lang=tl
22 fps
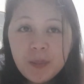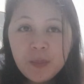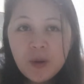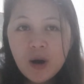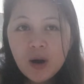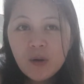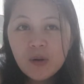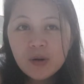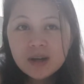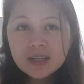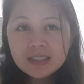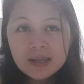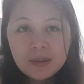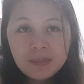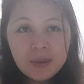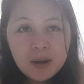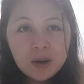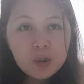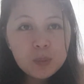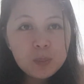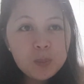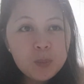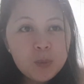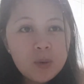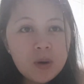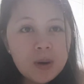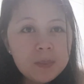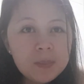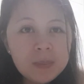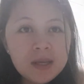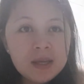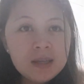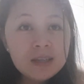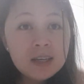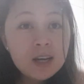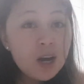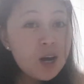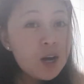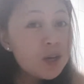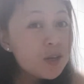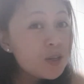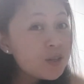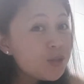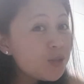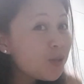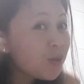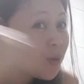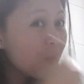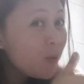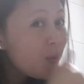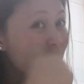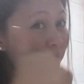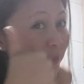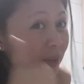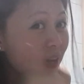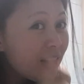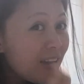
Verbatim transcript: na po ako kasi meron po kaming Zoom